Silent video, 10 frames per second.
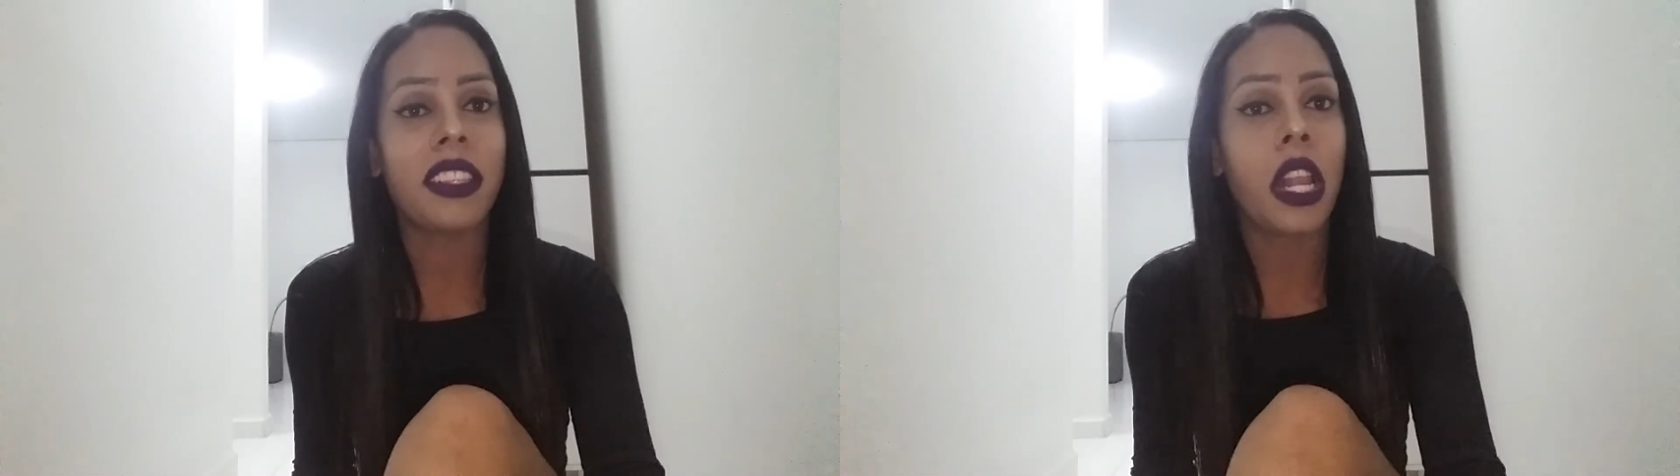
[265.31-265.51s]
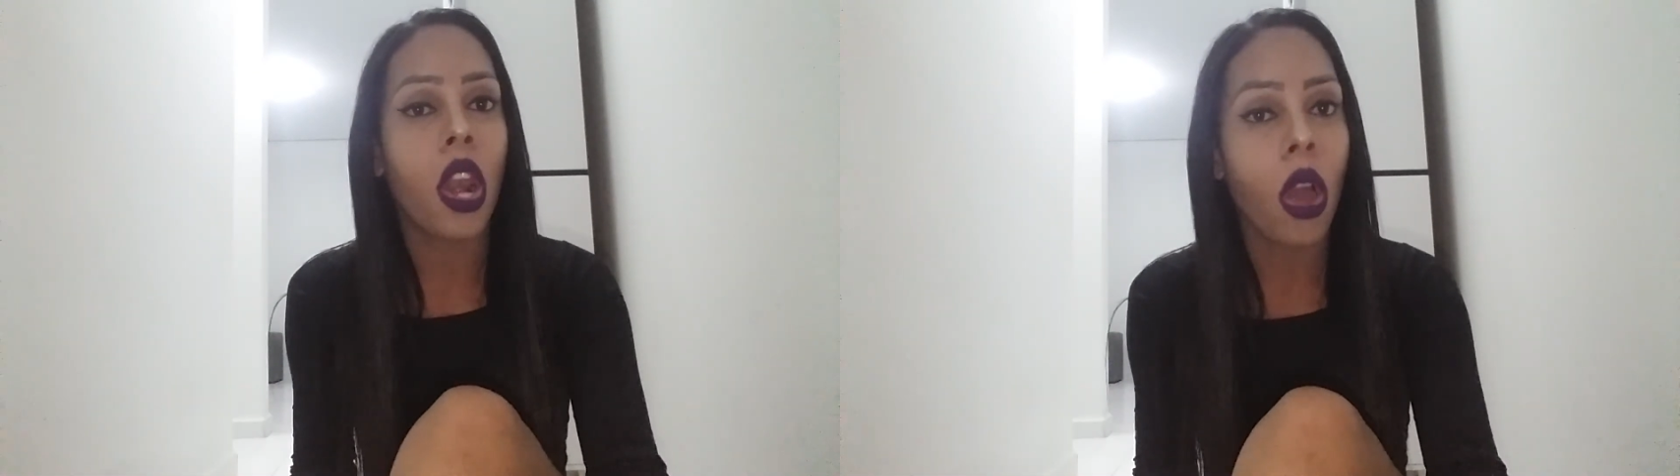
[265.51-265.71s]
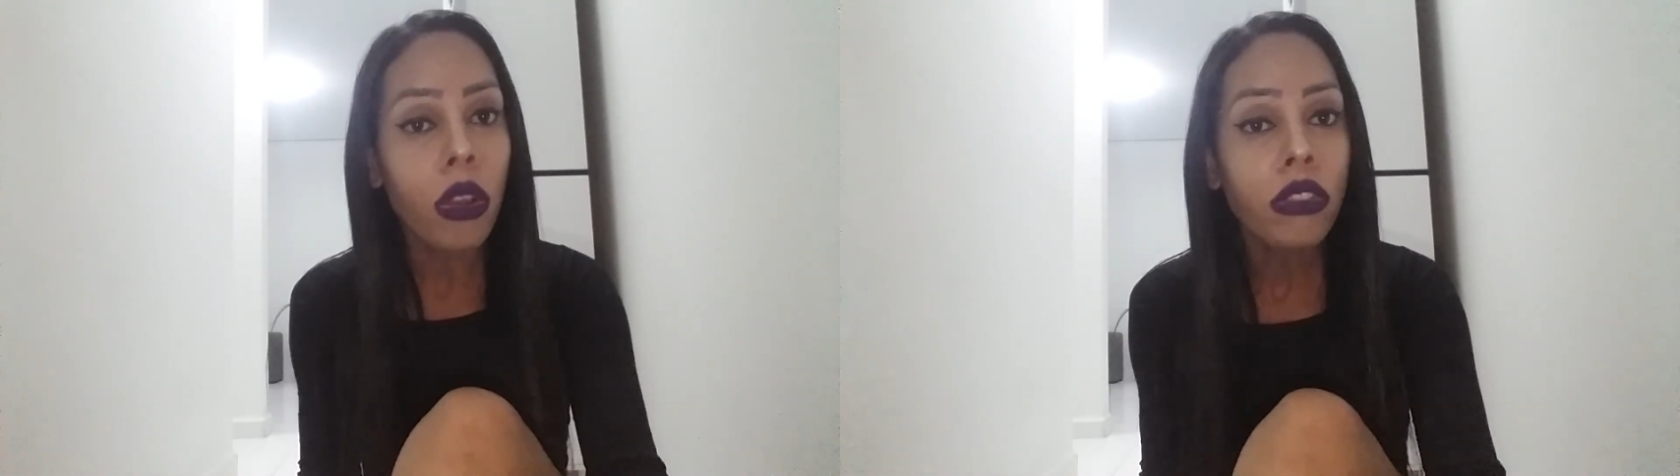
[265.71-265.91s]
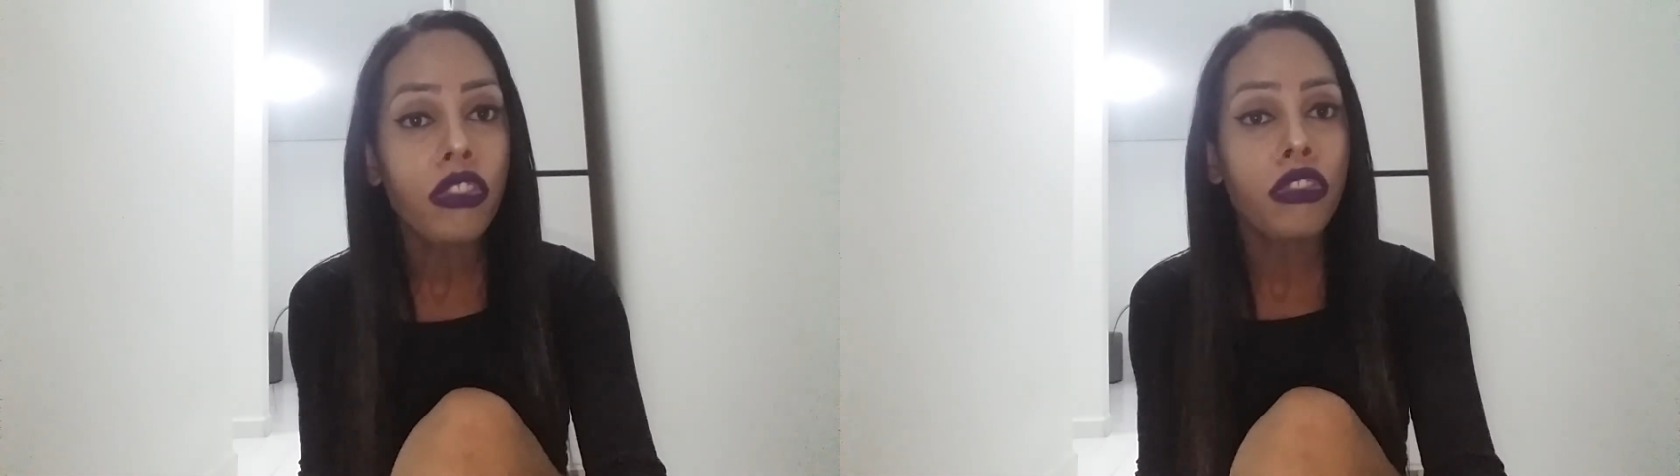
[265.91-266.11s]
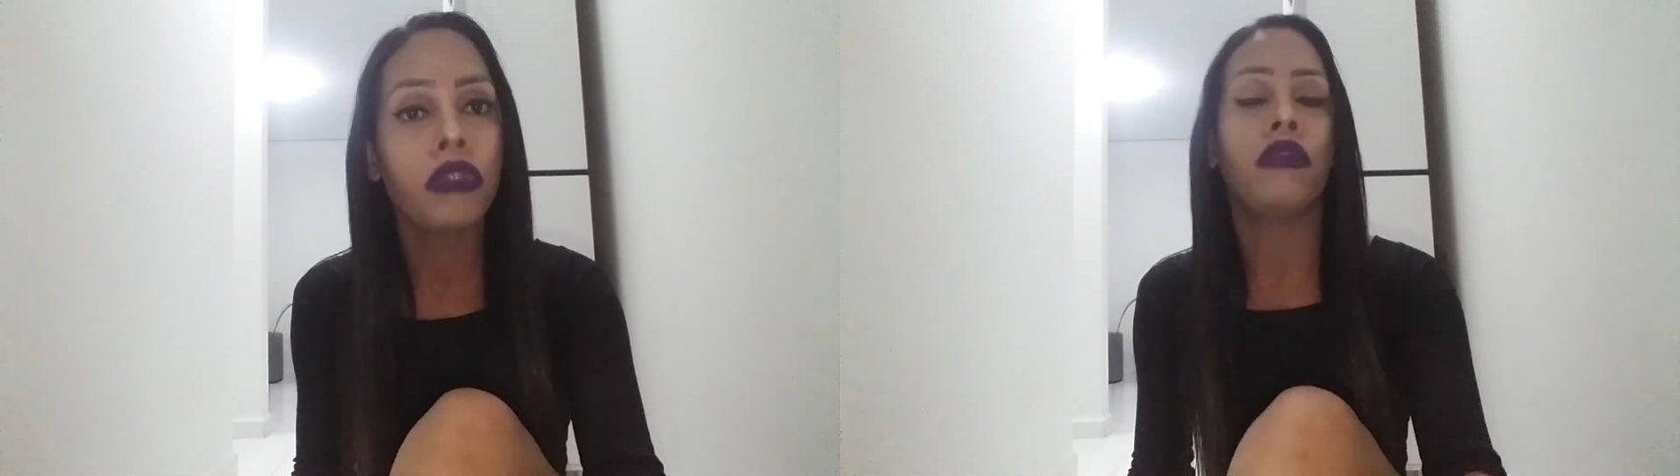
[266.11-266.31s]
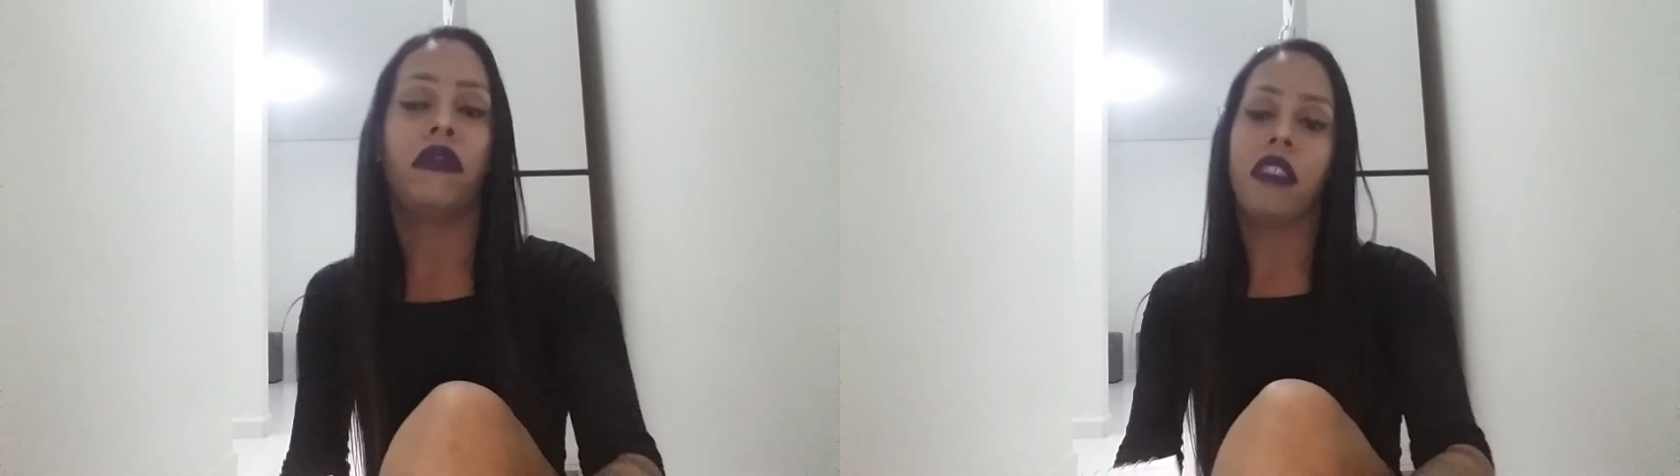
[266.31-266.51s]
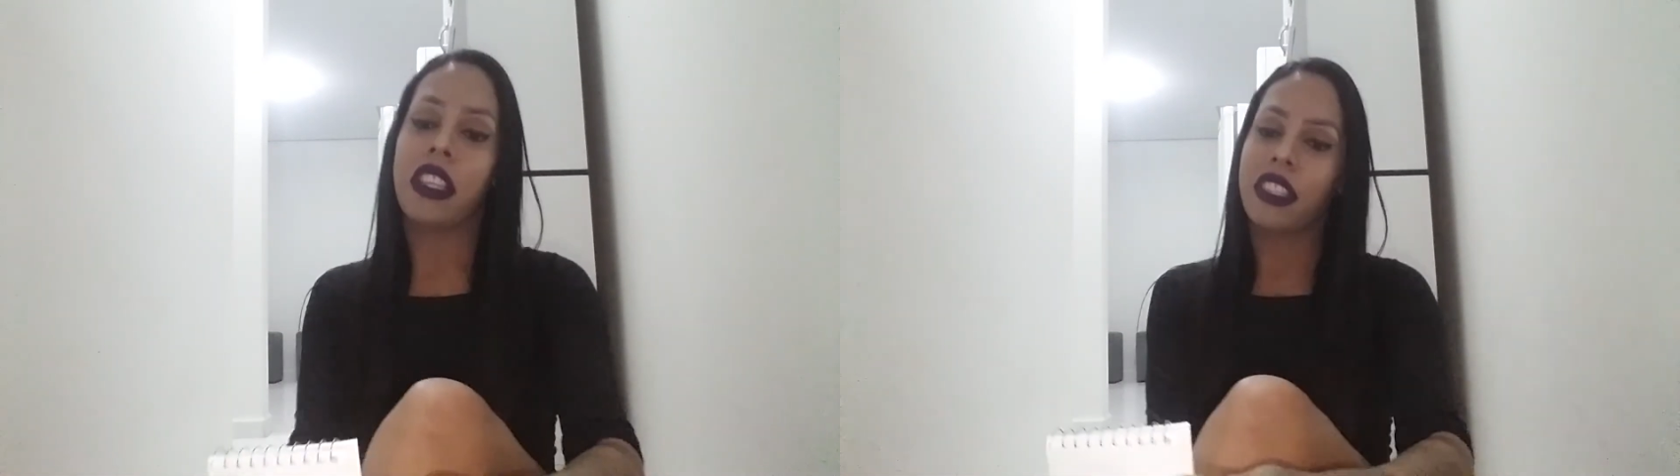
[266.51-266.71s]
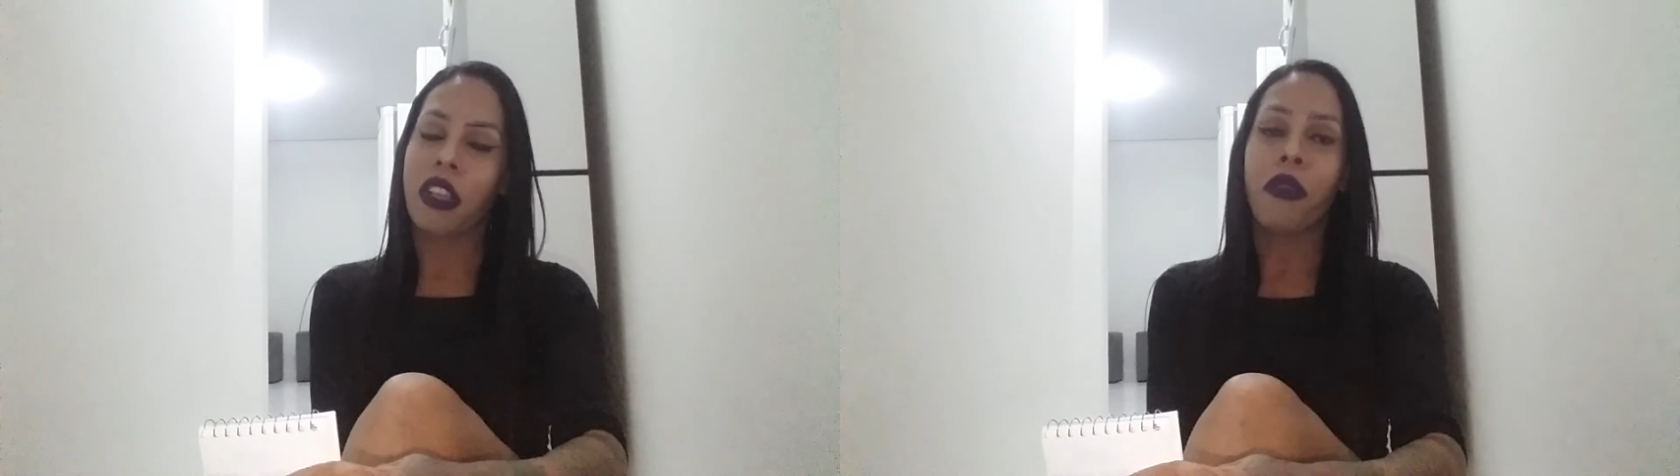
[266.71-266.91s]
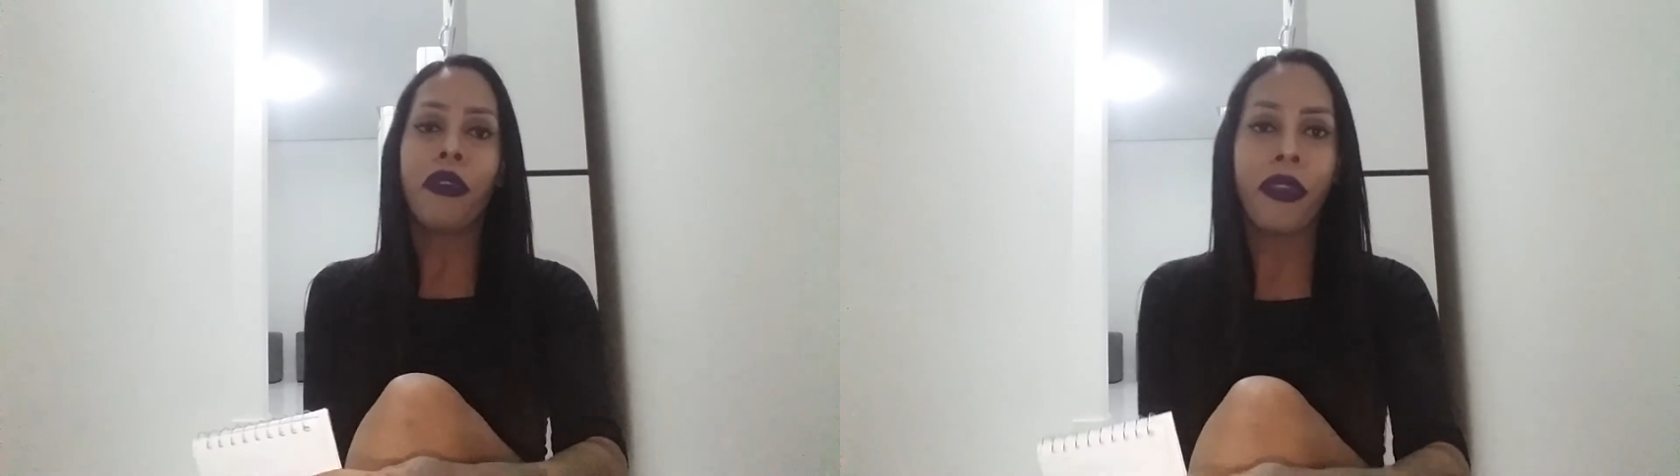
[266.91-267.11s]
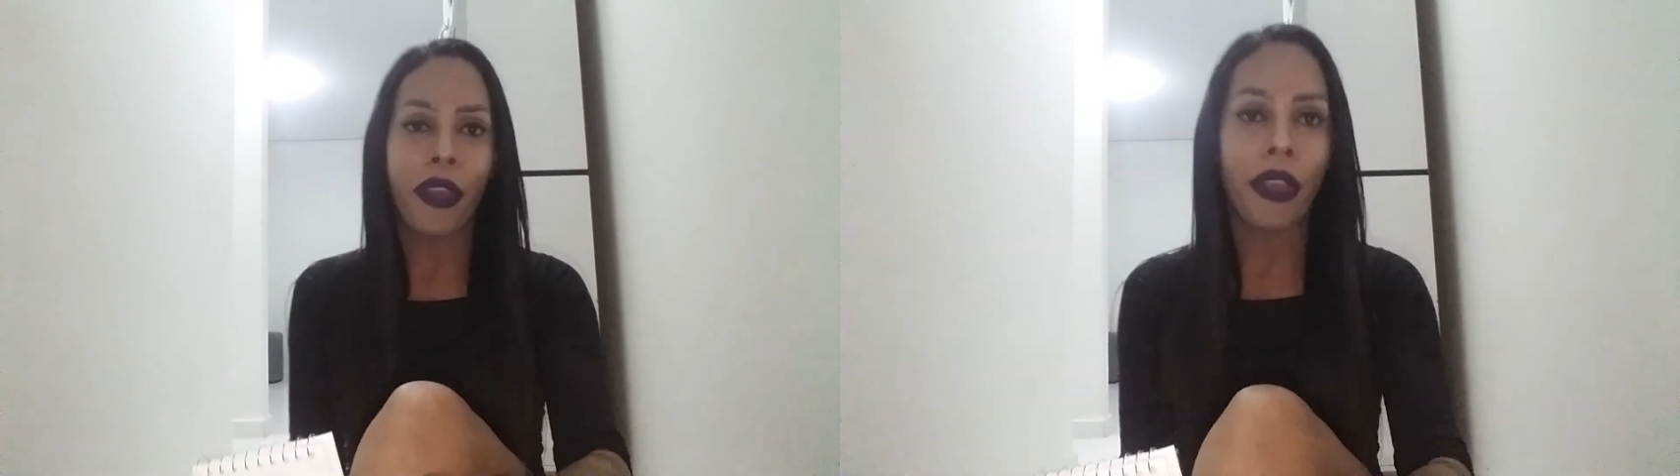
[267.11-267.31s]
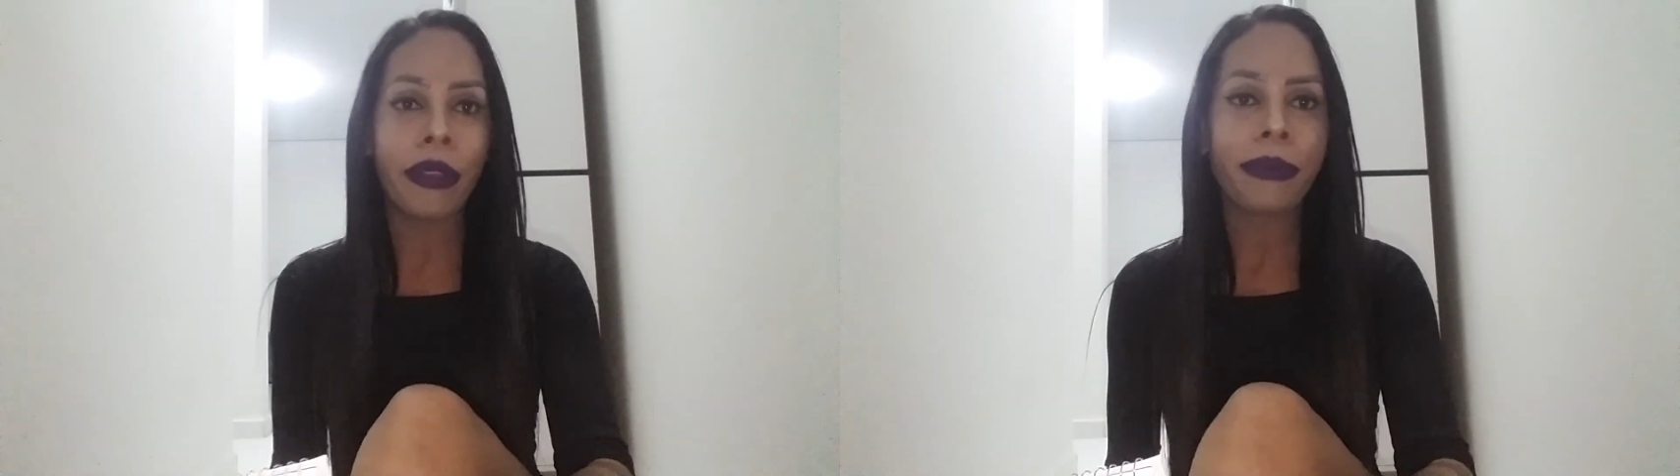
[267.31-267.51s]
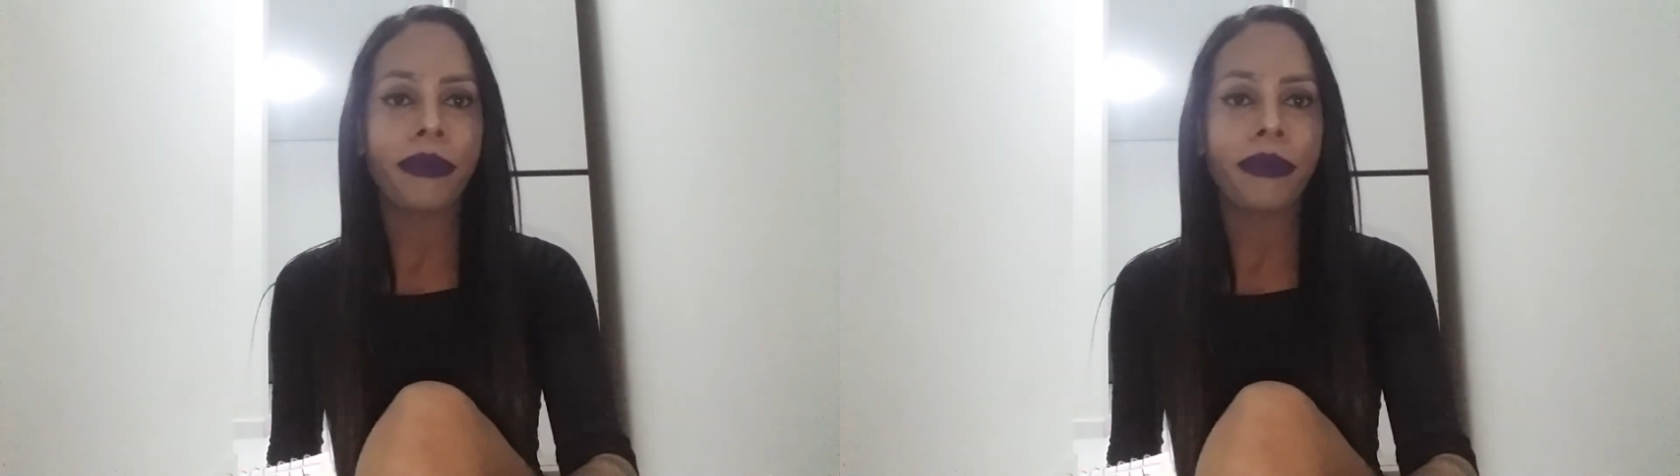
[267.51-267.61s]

de longe. Fazer o quê?